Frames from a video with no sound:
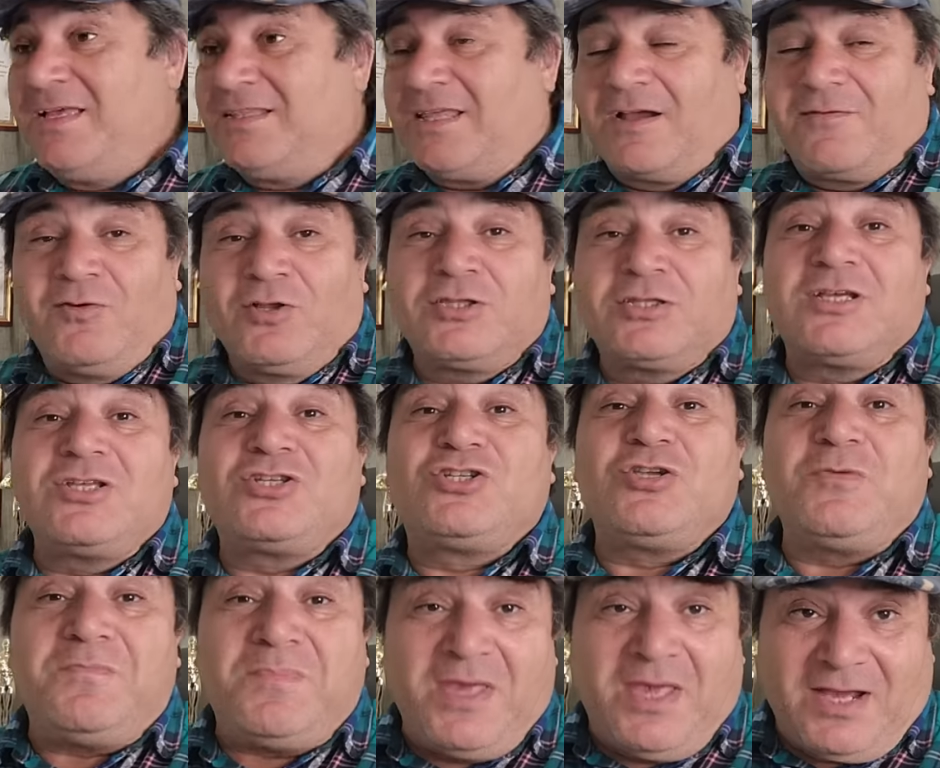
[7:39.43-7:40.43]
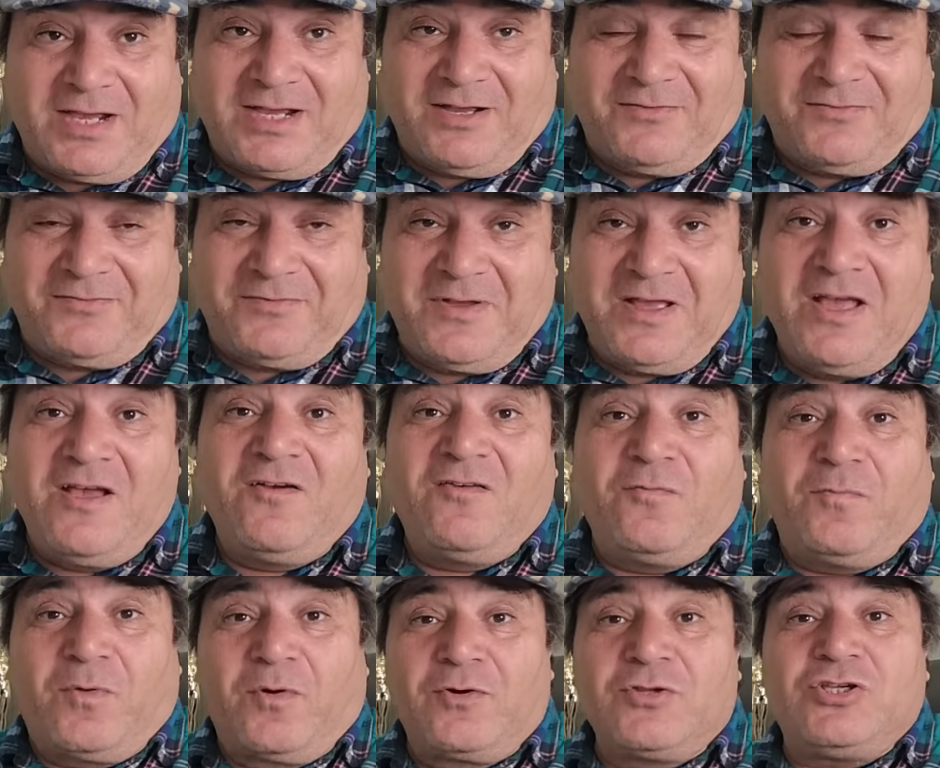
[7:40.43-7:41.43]
Так вот, Гаджибеков,
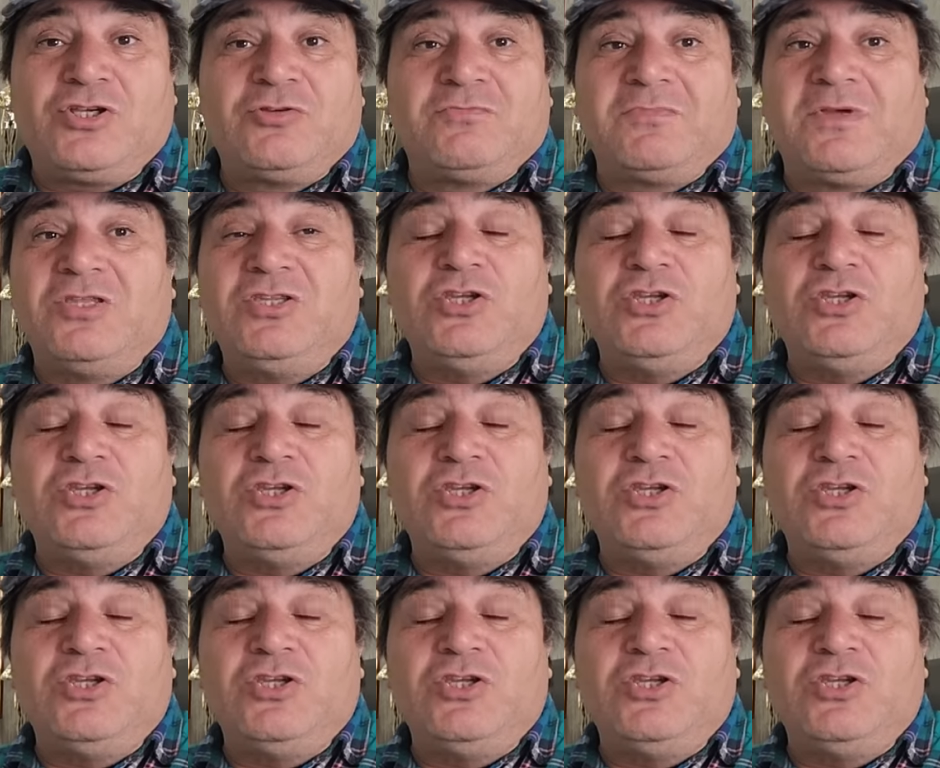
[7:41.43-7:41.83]
впрочем,